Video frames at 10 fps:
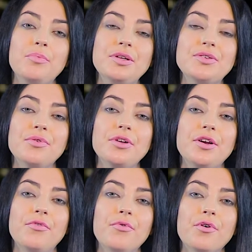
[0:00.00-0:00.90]
пенсионной
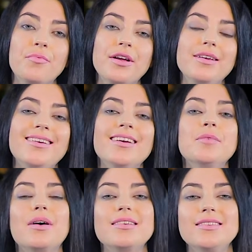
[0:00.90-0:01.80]
реформой и
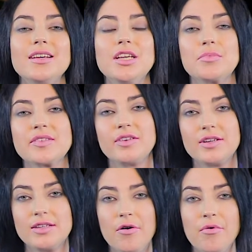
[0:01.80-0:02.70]
падением
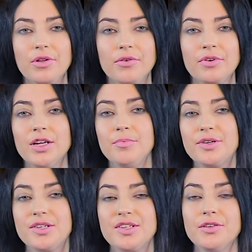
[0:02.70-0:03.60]
своих доходов, и
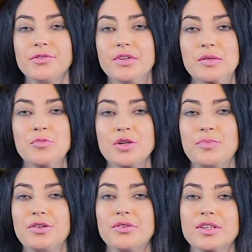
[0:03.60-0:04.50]
президенту, возможно,
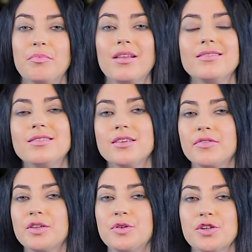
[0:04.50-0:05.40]
придется
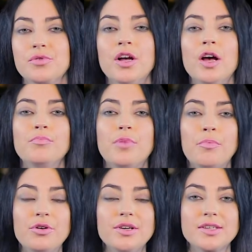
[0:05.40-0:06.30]
балансировать между популярностью
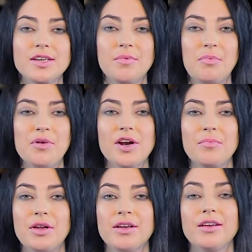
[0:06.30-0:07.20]
популистскими
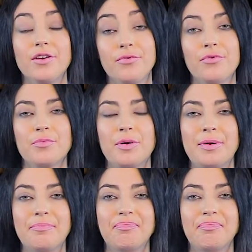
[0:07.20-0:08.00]
мерами и реформами.